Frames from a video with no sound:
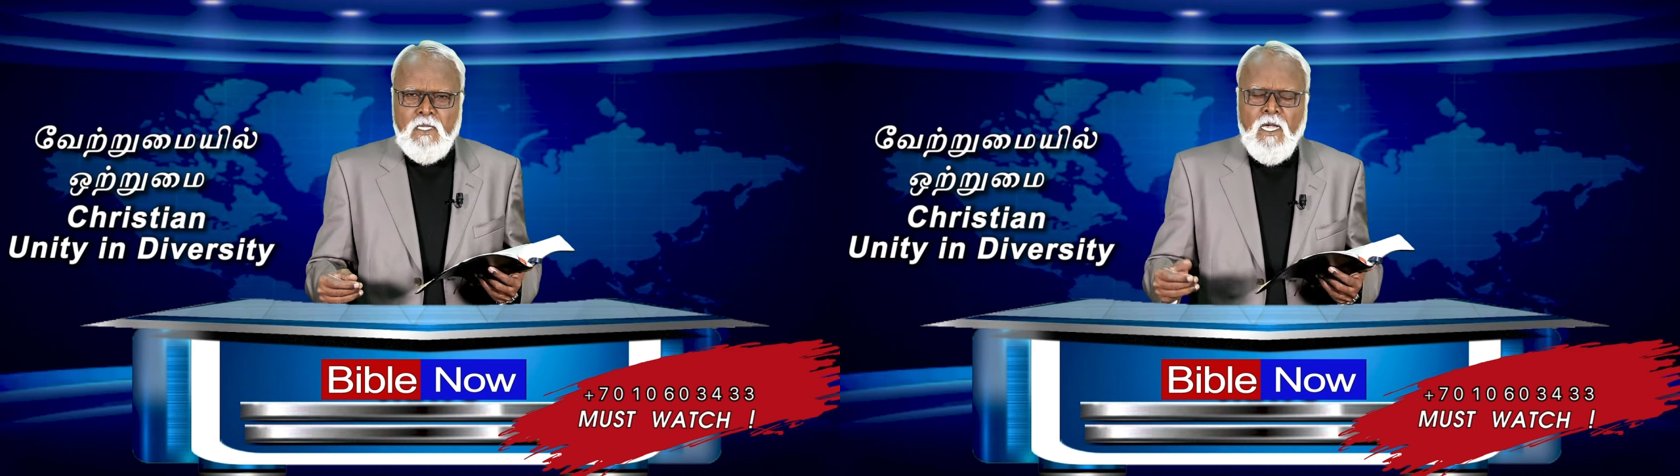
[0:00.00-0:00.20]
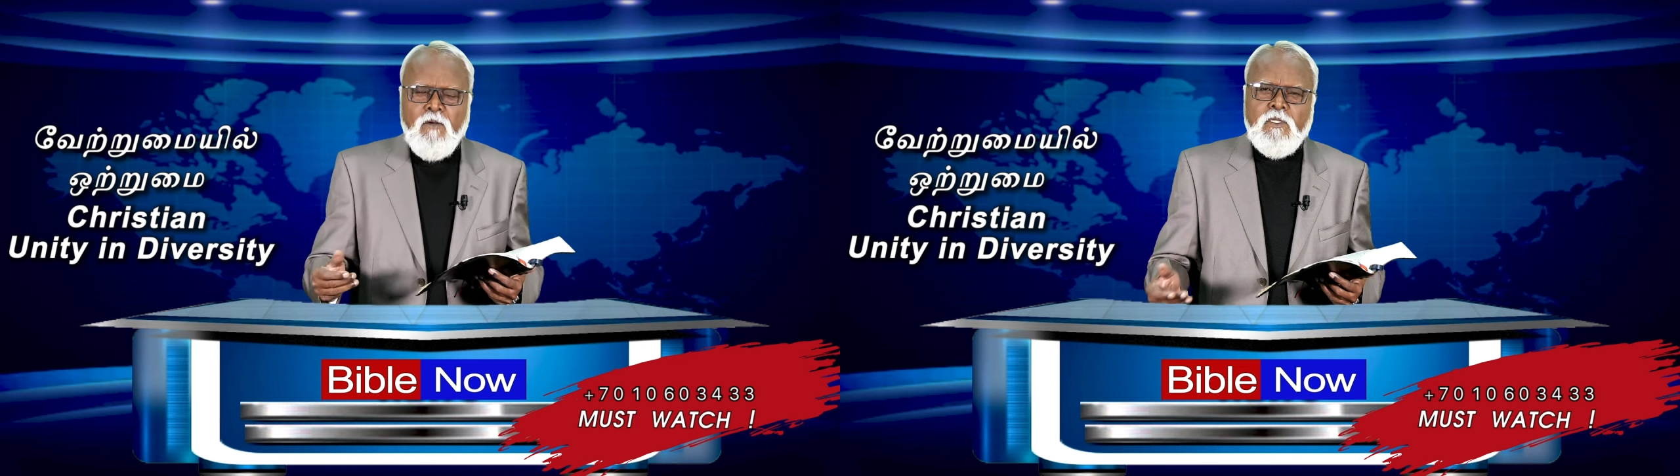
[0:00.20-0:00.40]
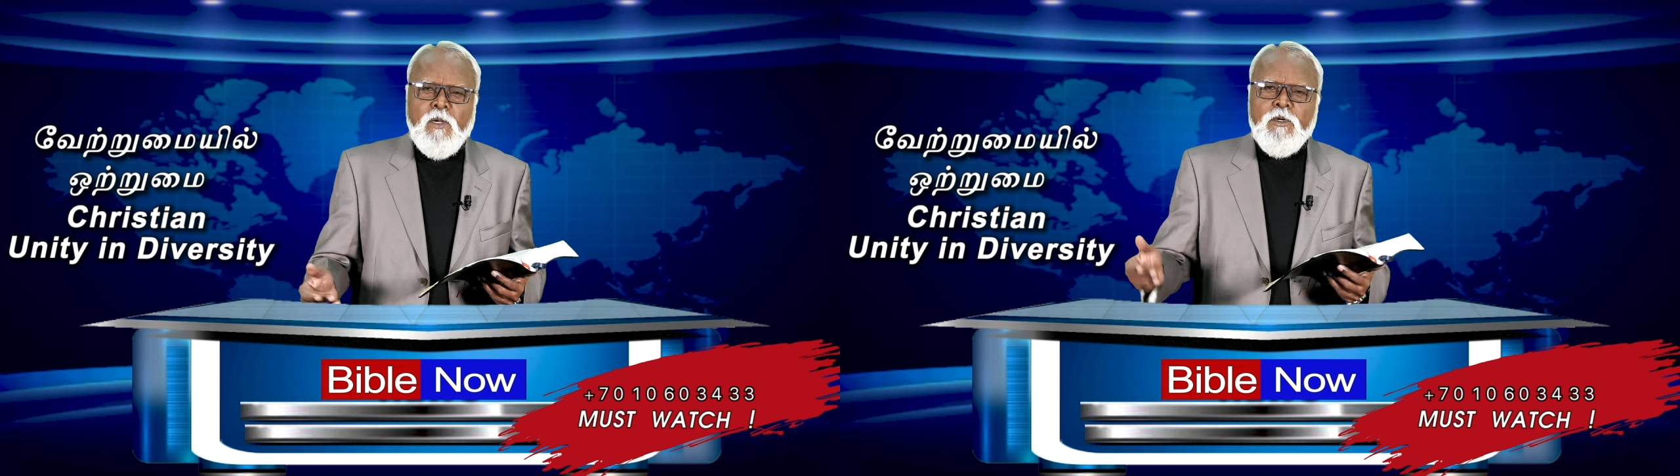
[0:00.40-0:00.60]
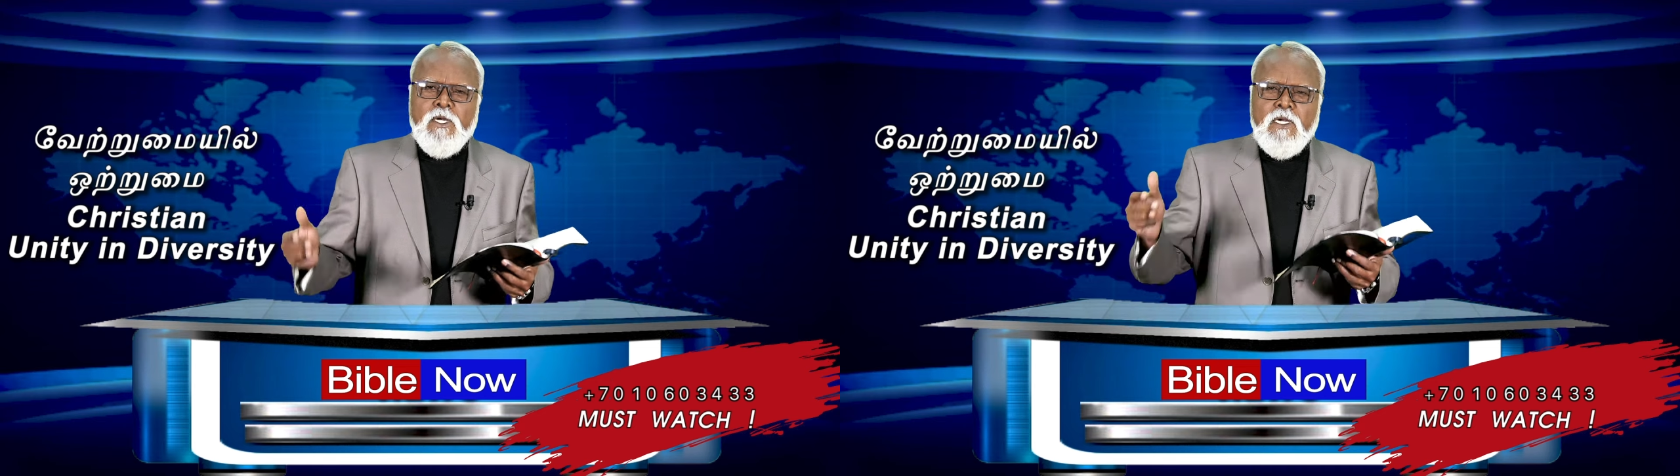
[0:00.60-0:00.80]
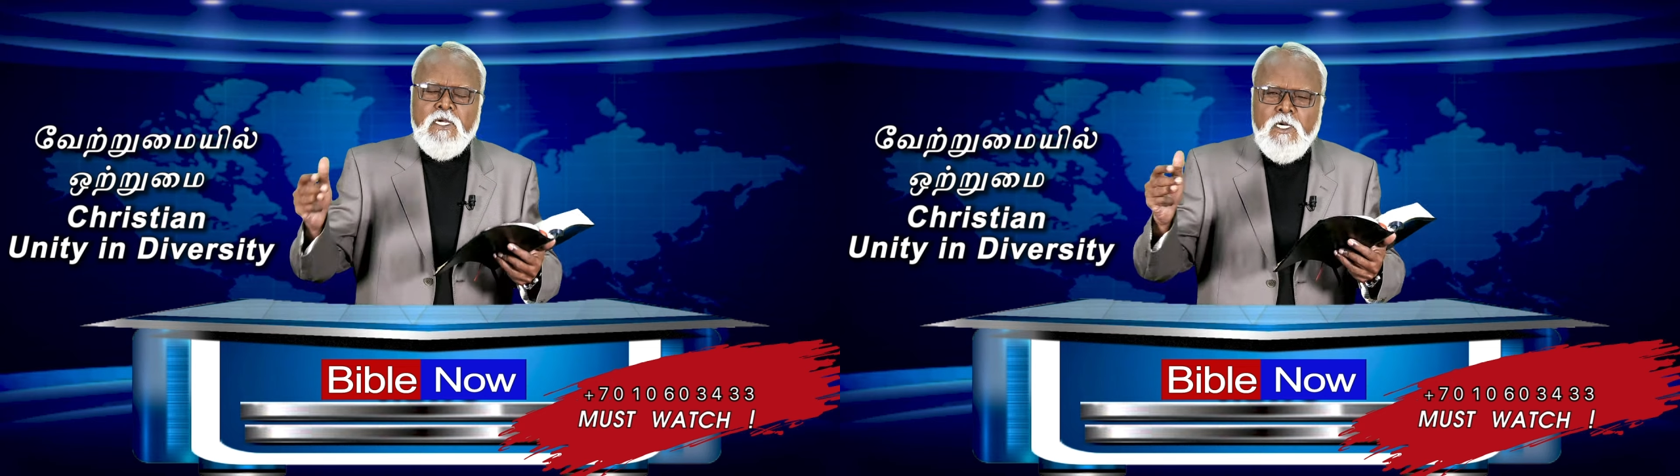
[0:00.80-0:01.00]
தேவன்
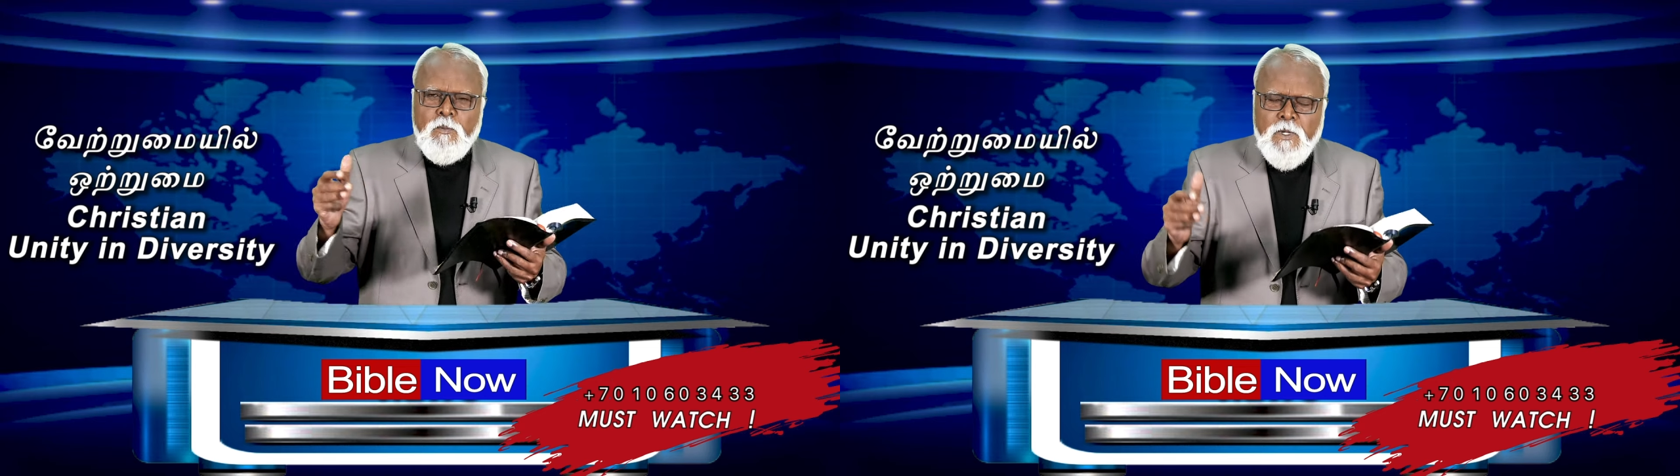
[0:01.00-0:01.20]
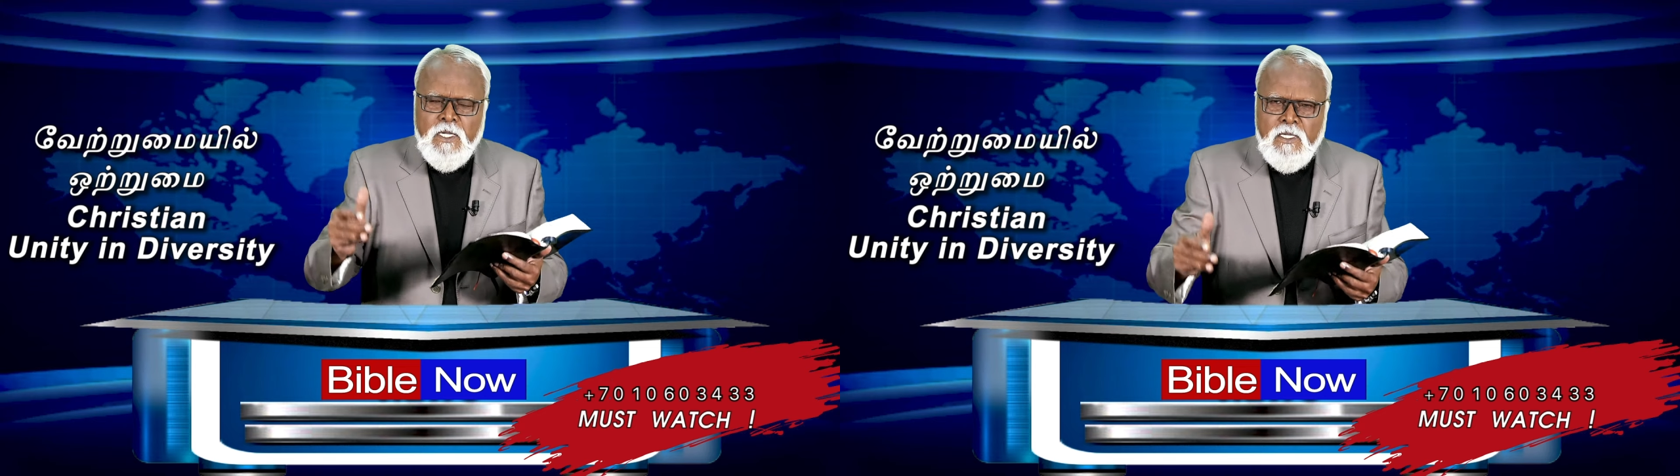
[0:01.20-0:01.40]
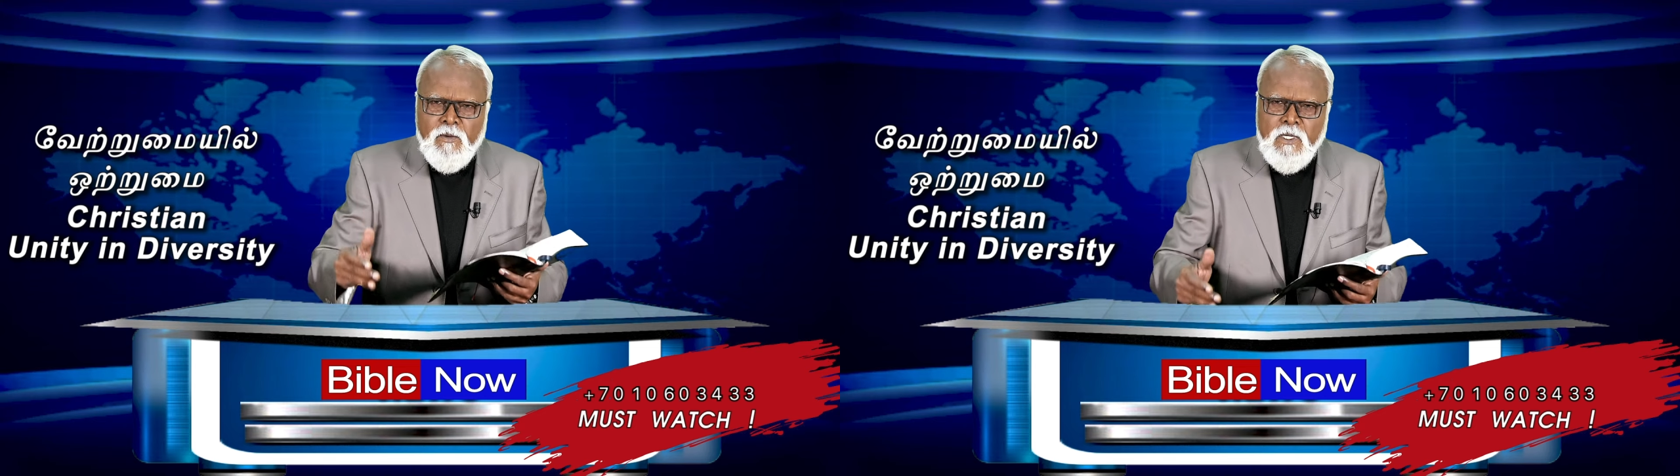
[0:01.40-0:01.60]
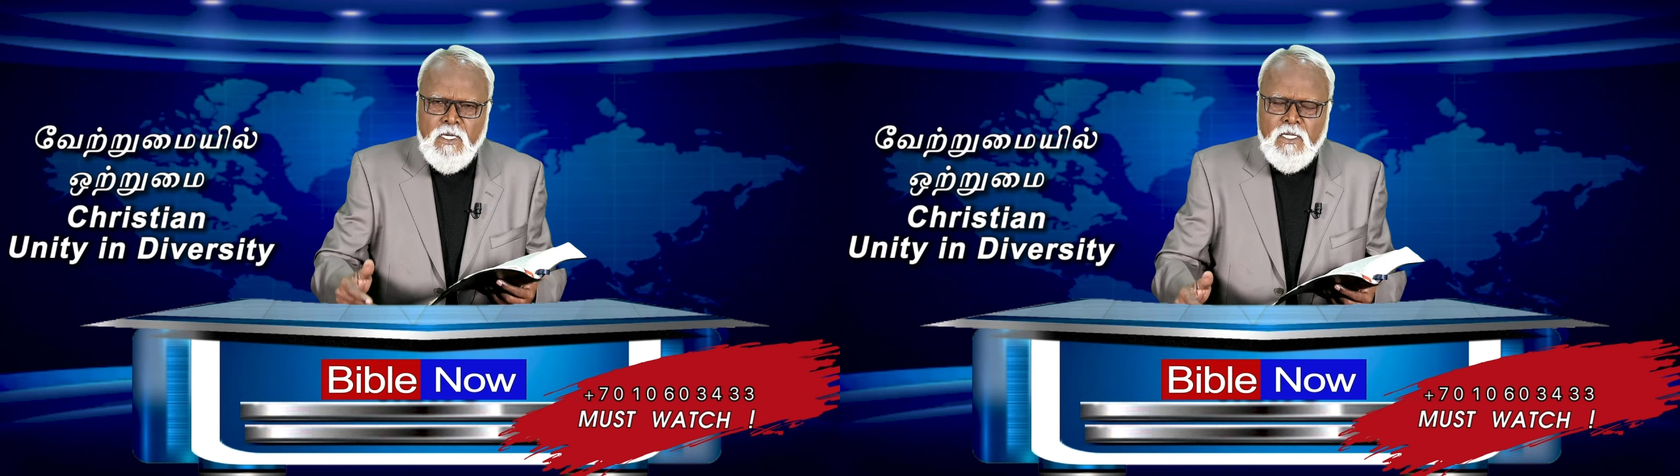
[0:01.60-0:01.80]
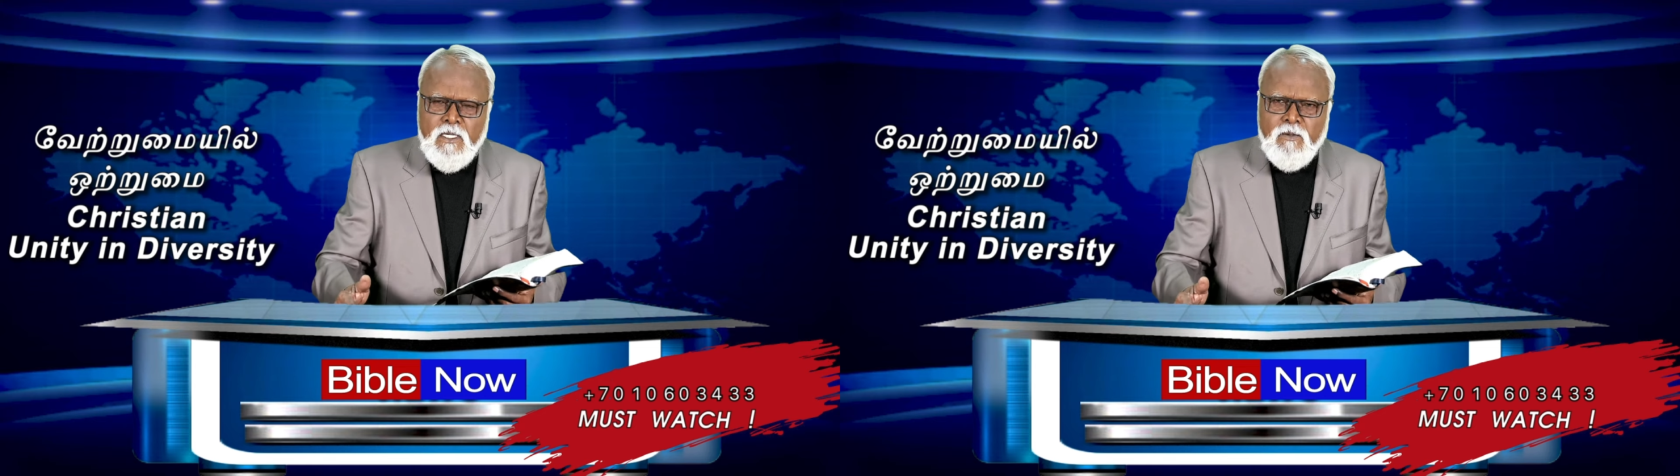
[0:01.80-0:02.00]
தமக்கு
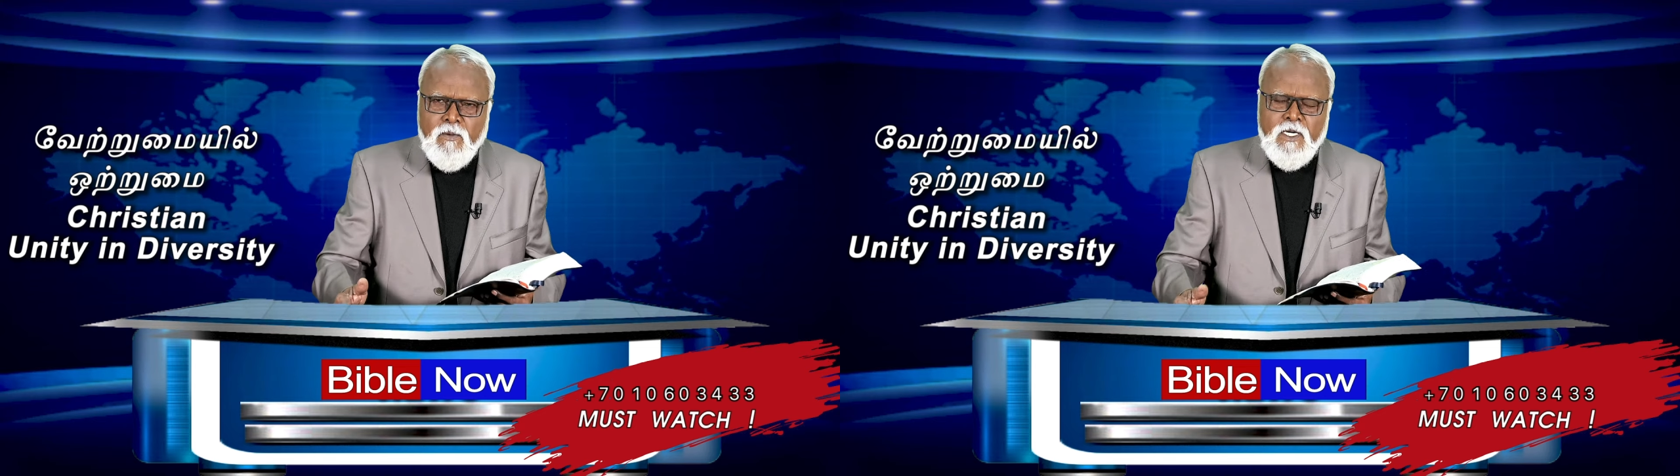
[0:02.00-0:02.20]
கீழ்ப்படிந்தவர்களுக்கு